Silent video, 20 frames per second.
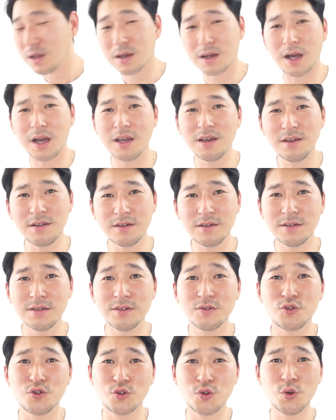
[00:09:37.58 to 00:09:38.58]

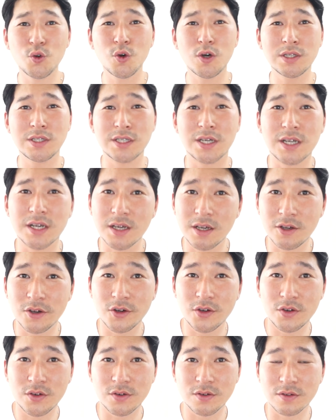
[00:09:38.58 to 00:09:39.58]
가이는 중요하지
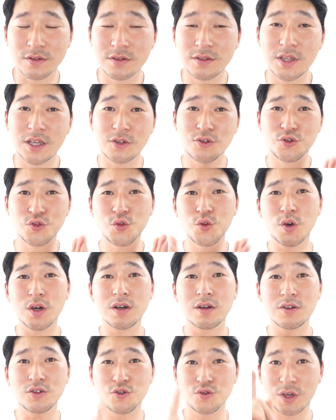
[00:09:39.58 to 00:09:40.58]
않아요. 근데
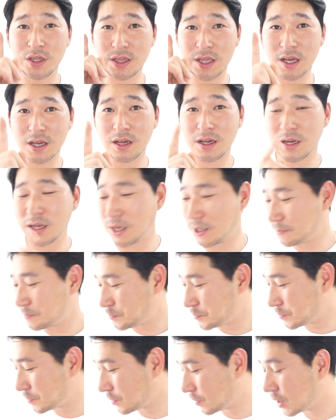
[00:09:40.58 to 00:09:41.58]
중요한 것 중에 딱 하나.
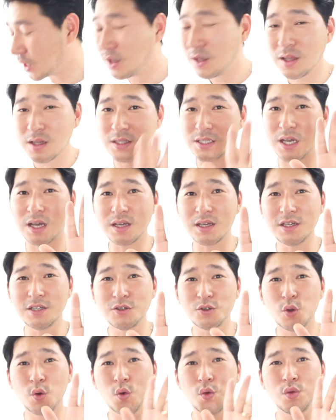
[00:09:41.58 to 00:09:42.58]
자기
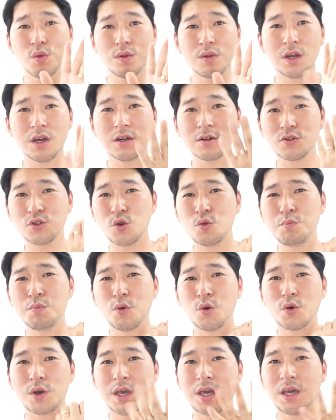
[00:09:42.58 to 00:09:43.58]
손하고
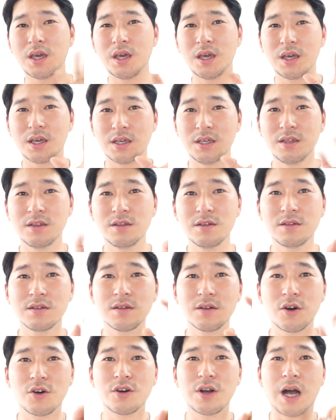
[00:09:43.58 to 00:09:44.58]
손목에
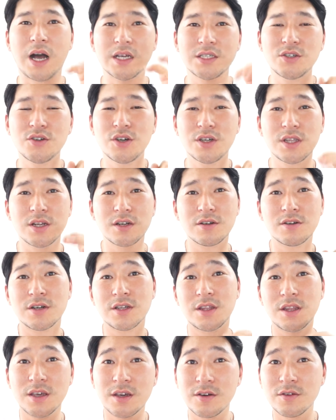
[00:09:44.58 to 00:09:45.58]
있는 거를 아셔야 될 것
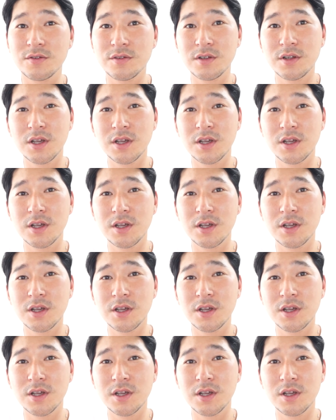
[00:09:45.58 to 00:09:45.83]
같아요.